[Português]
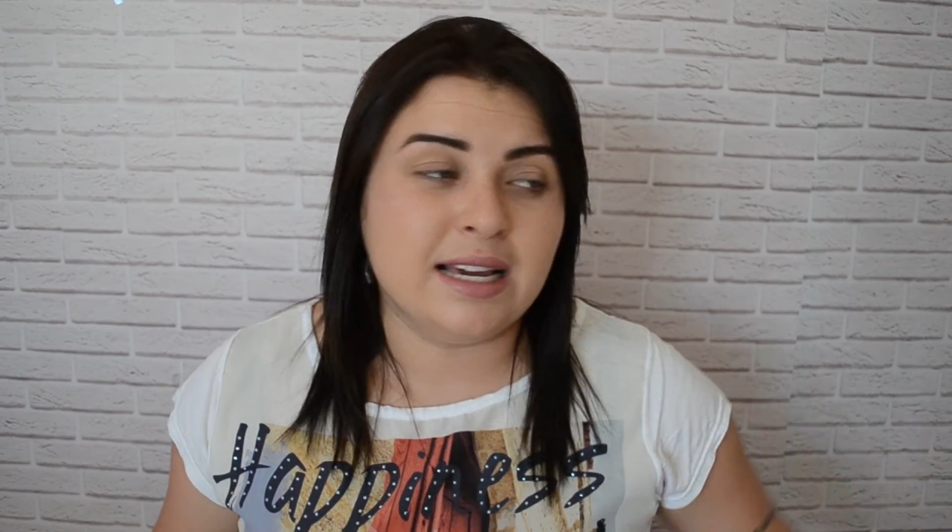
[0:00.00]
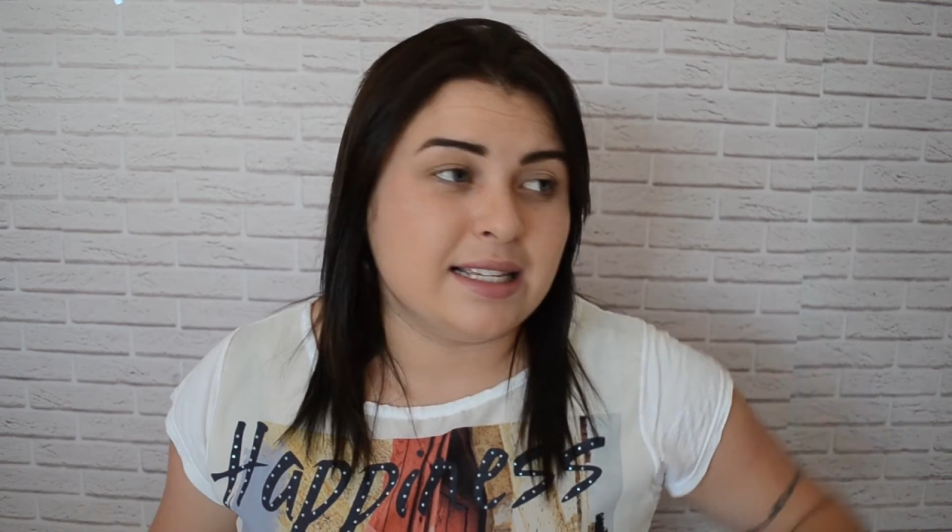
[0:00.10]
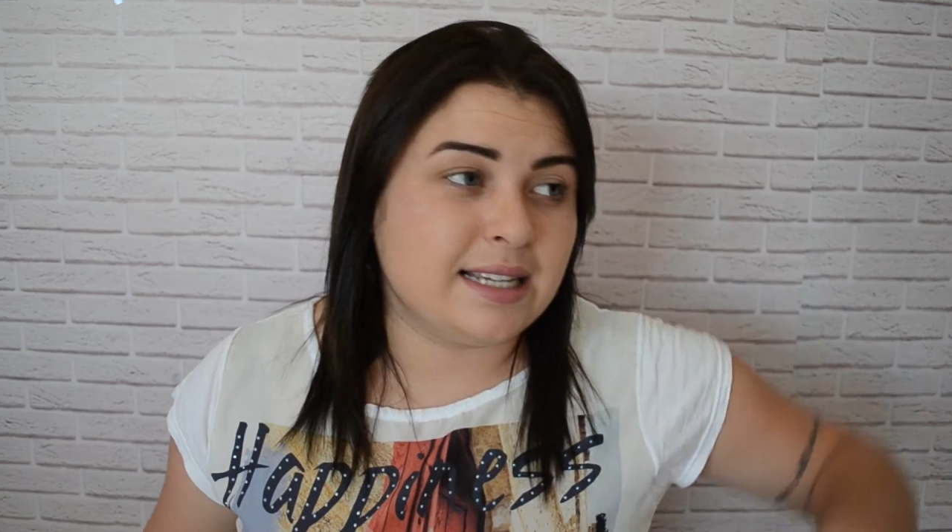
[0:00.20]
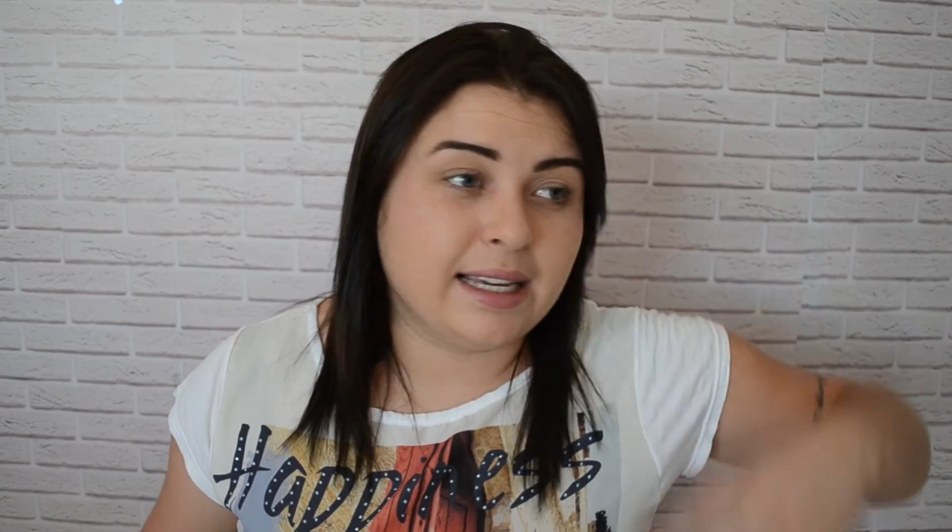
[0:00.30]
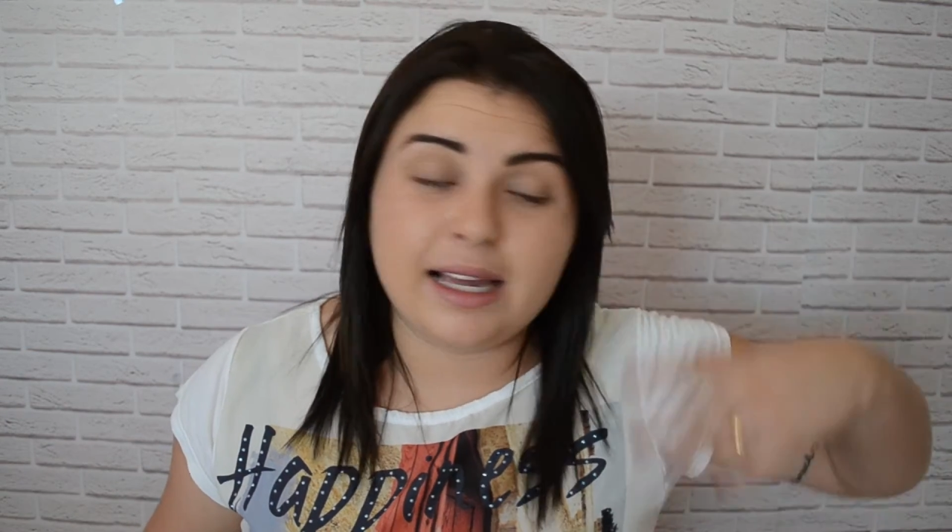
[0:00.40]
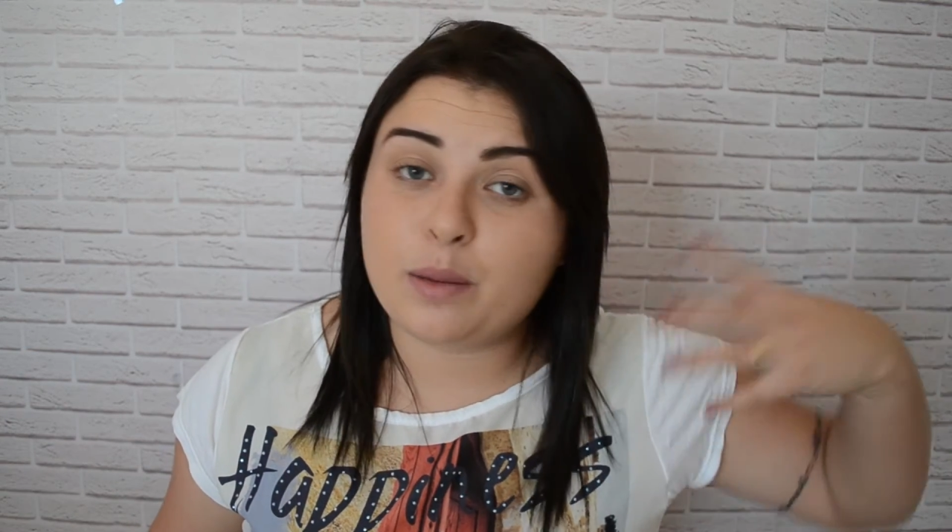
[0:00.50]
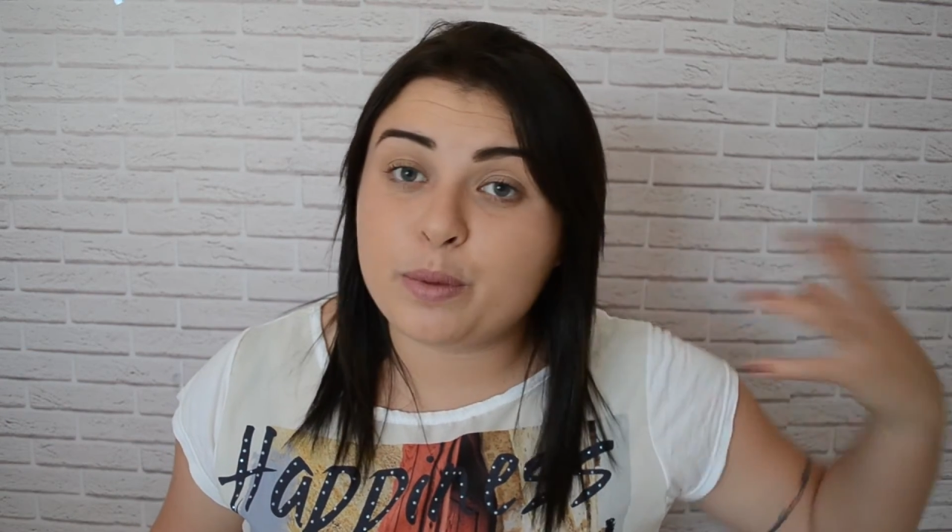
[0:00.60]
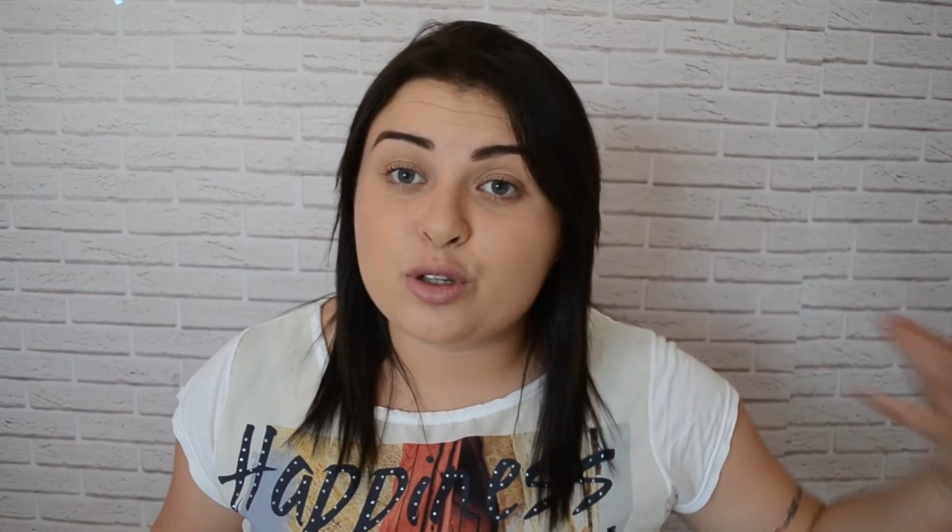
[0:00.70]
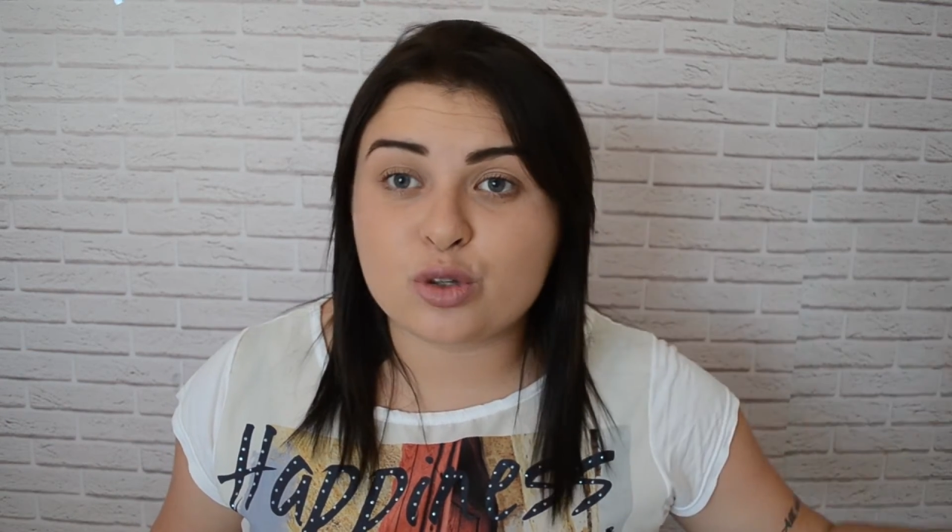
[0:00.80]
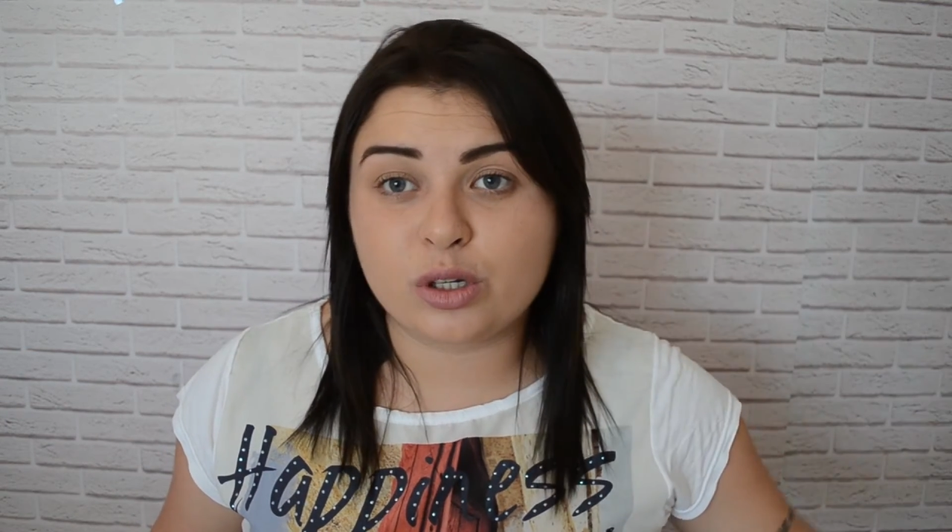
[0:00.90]
Se aquela
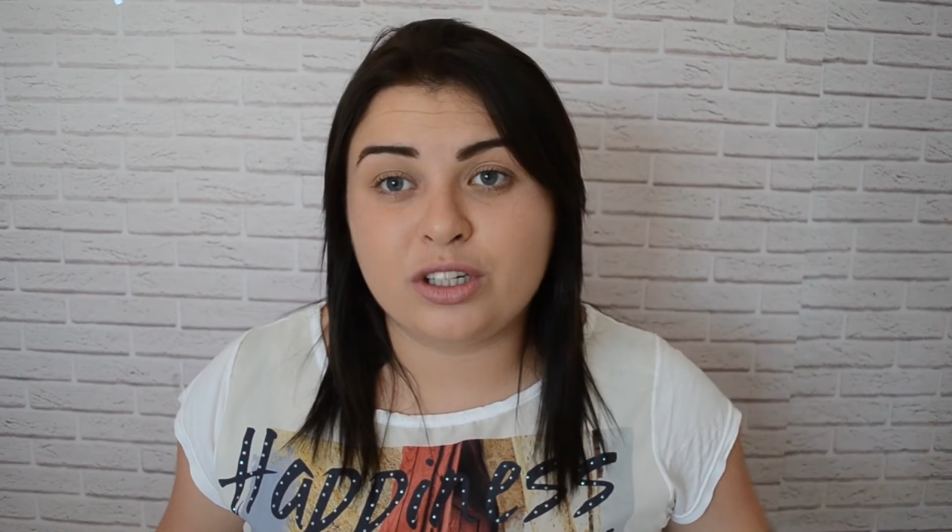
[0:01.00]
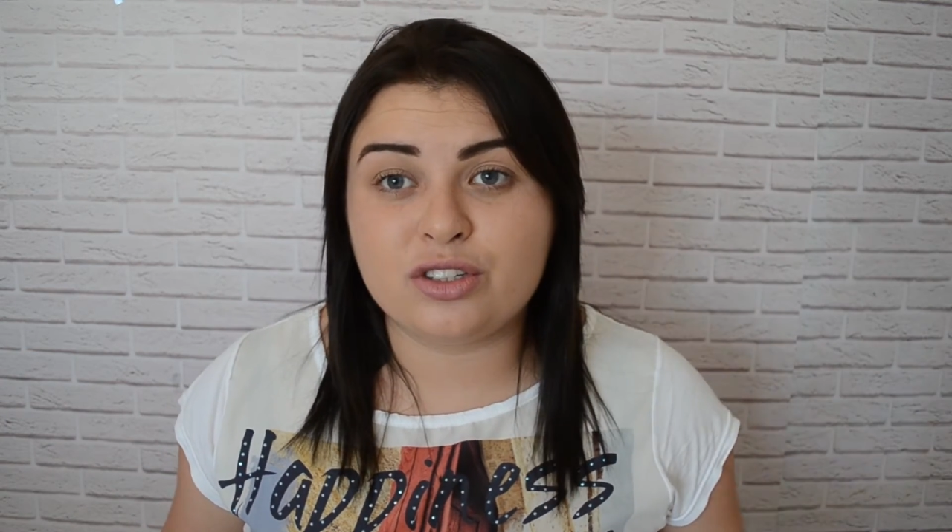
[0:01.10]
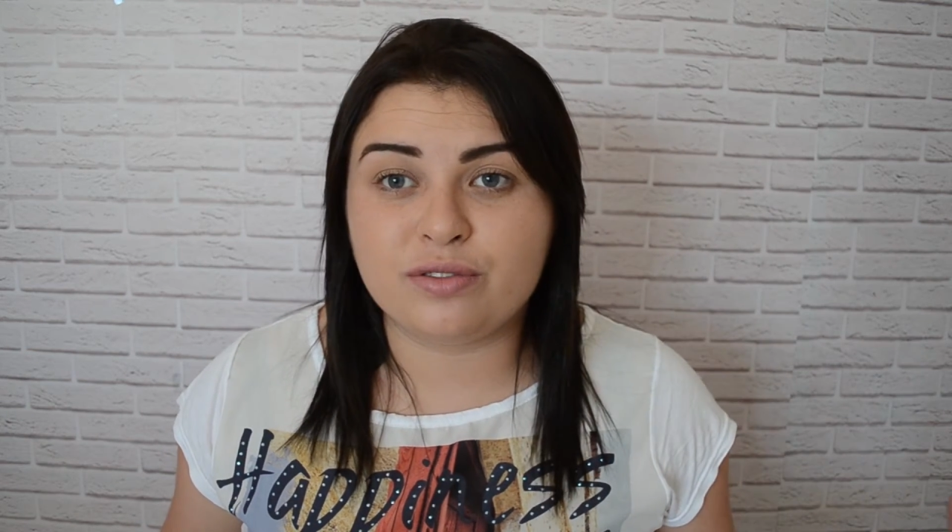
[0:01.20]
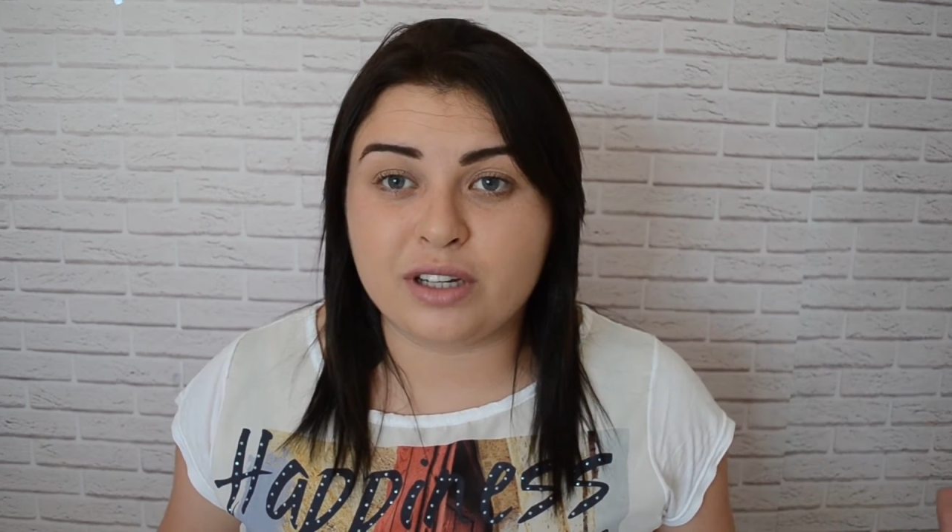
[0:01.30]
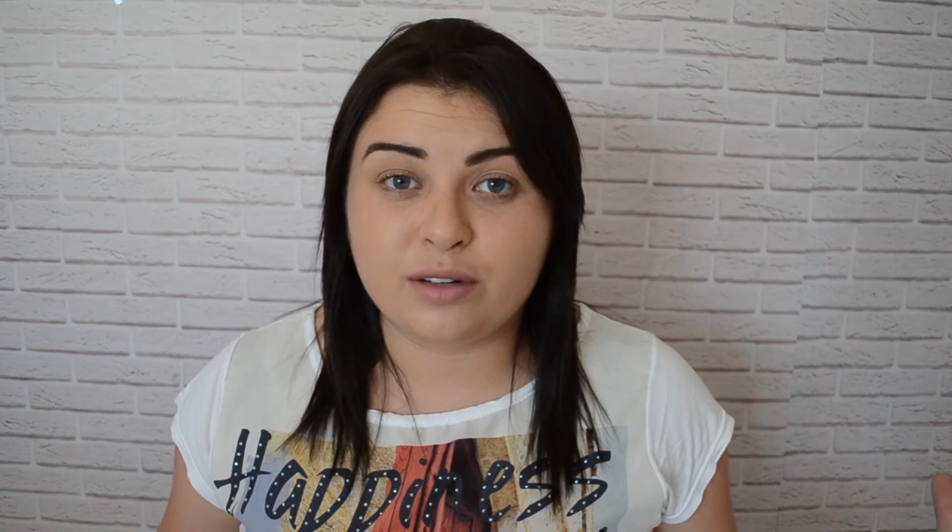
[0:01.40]
pessoa que tiver